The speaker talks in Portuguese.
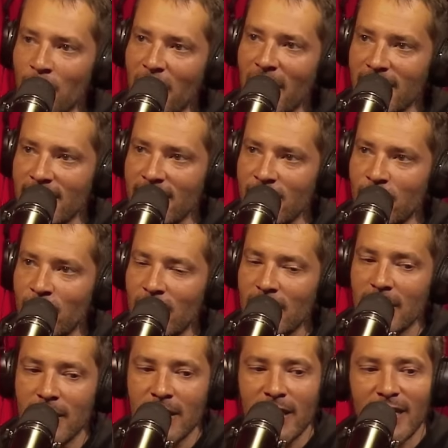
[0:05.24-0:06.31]
no Brasil
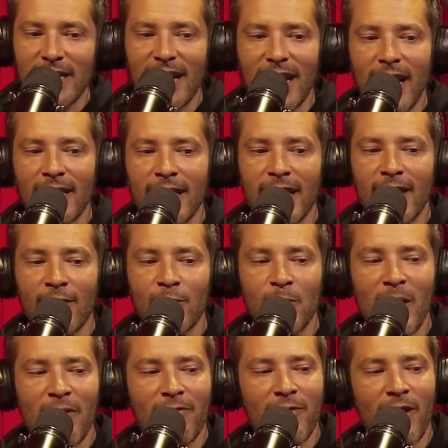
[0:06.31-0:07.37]
e a galera
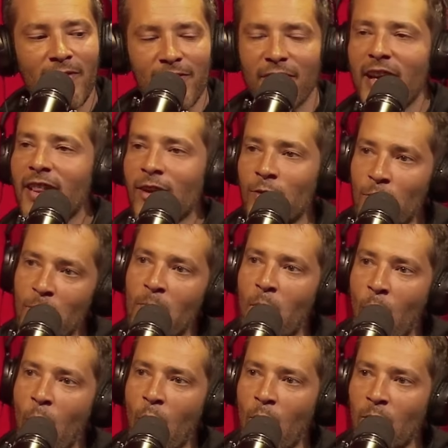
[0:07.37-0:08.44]
numa favela, num
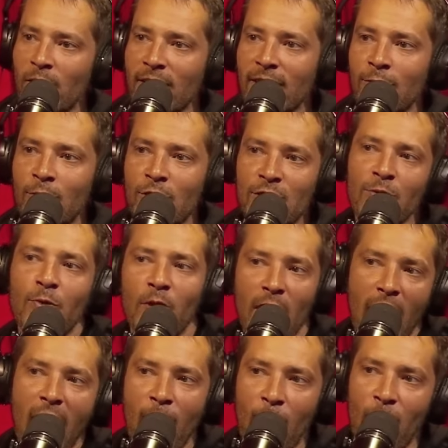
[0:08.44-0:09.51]
morro, tendo que
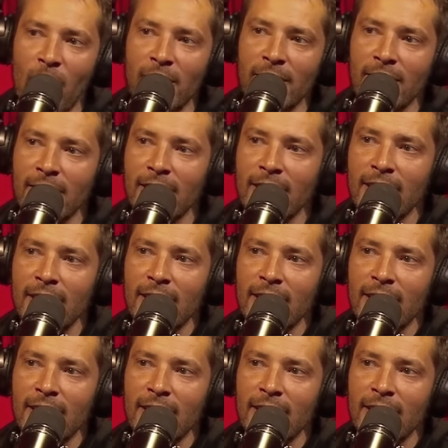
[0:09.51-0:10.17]
segurar a onda.